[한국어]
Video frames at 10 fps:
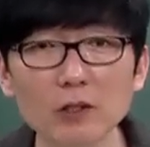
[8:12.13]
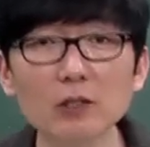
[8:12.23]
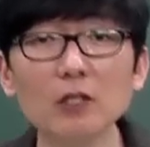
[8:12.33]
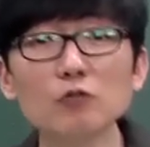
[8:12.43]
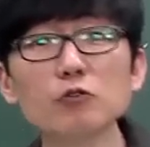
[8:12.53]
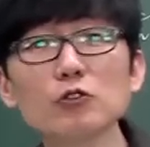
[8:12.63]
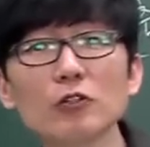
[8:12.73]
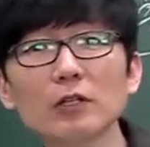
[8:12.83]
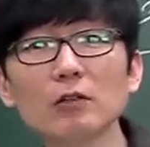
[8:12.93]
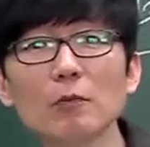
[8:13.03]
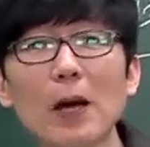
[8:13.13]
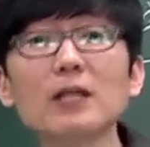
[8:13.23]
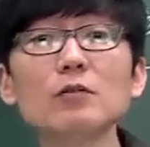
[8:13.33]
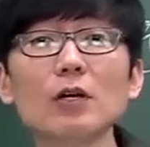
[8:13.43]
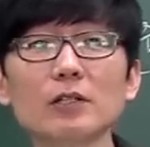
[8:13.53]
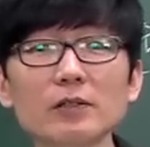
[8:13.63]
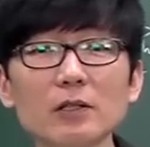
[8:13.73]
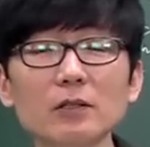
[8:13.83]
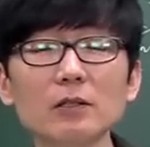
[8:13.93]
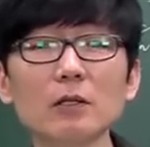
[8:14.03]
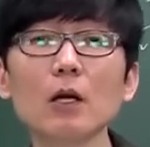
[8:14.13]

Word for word: 이때 이 국유지 같은 걸 파는 거야, 재산을.